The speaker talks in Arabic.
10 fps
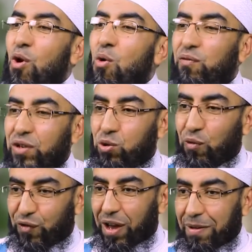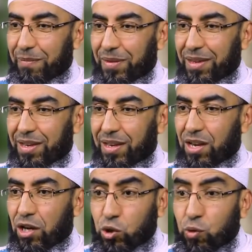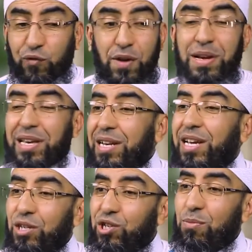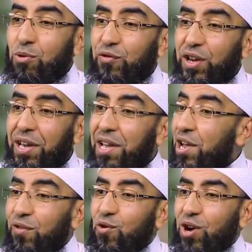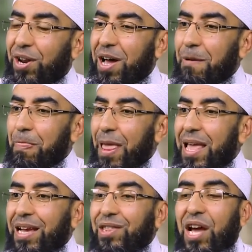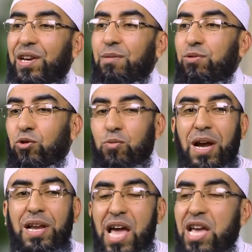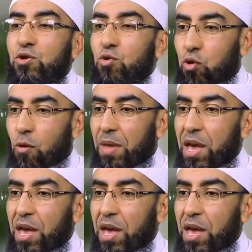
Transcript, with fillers: وهم في الصفة الصفة مكان كان يجتمع فيه الفقراء دخل النبي وسلم قال أيكم